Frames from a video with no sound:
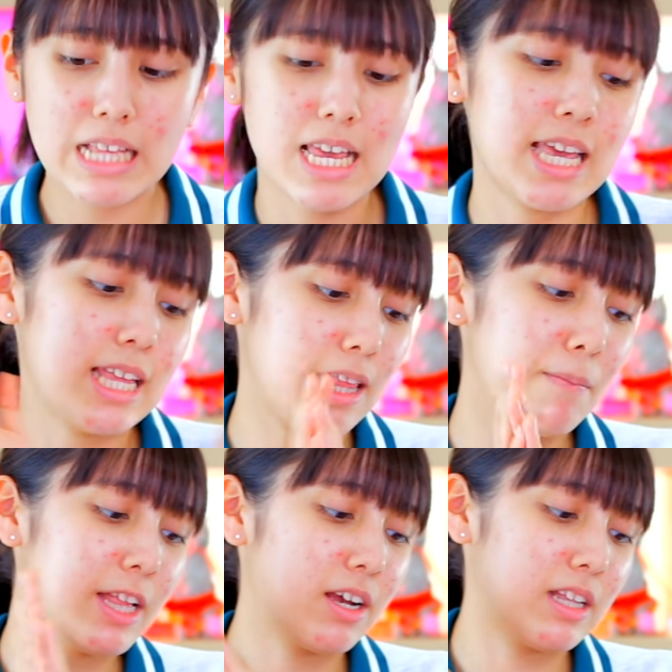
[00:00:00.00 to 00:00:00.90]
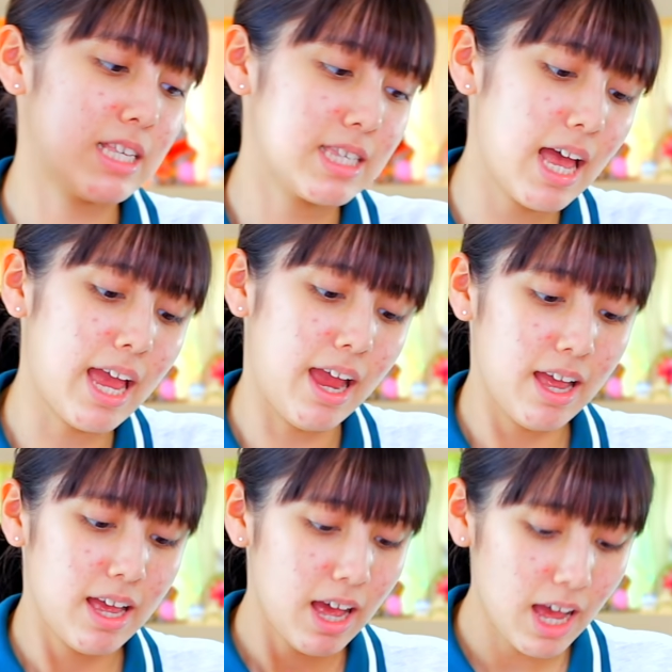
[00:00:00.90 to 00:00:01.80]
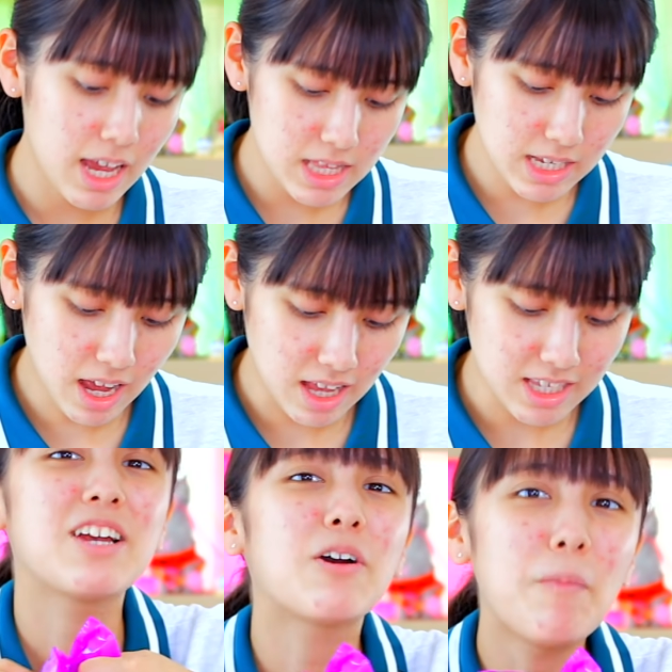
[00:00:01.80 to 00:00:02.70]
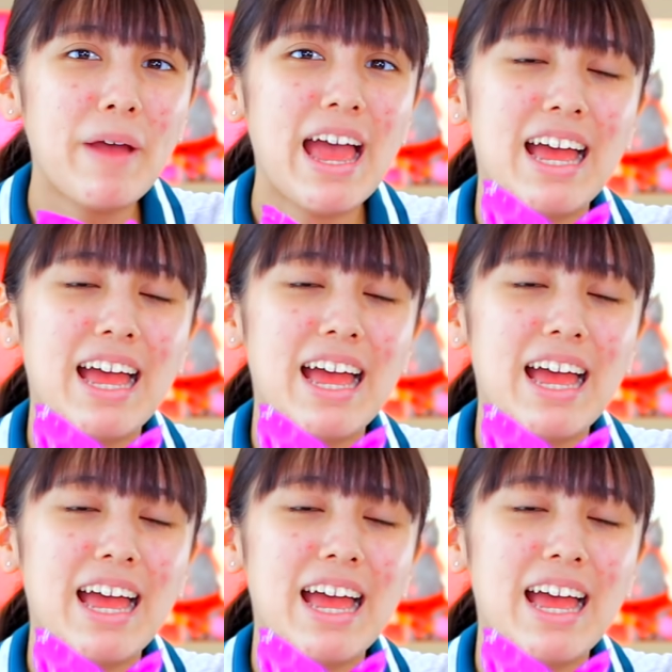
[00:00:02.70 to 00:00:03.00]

ぜひ行ってみてください。はい、じゃあいっこめ、